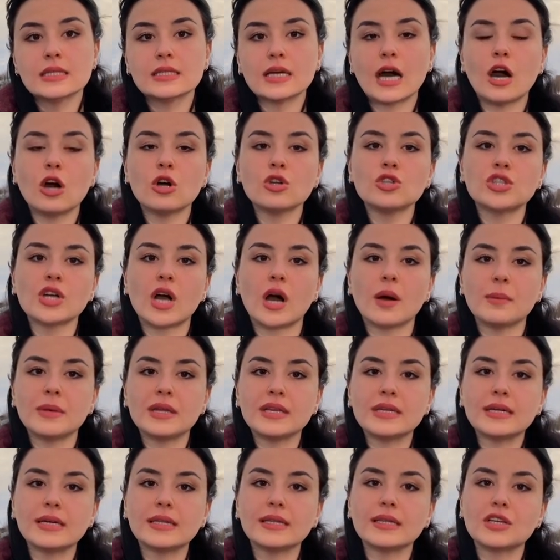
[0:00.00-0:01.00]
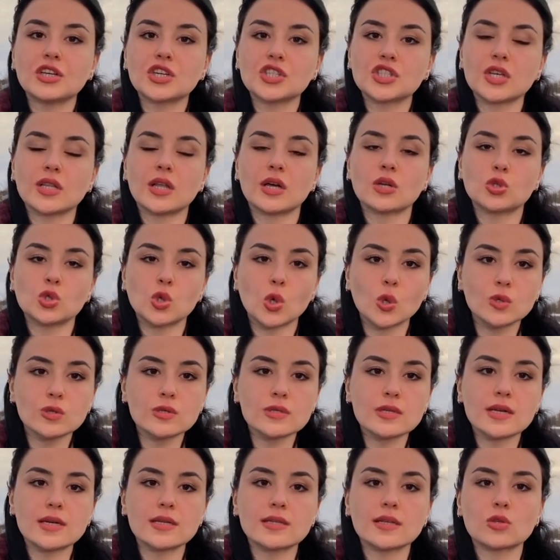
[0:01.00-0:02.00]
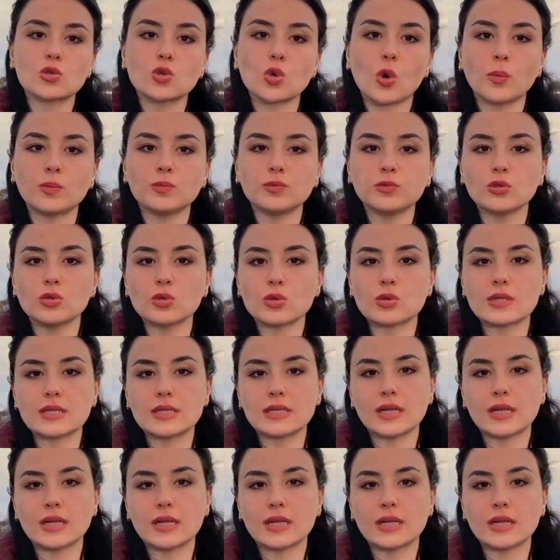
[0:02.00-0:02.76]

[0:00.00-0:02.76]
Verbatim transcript: Daha önce Amerika'da yaşanan çok sayıda toplu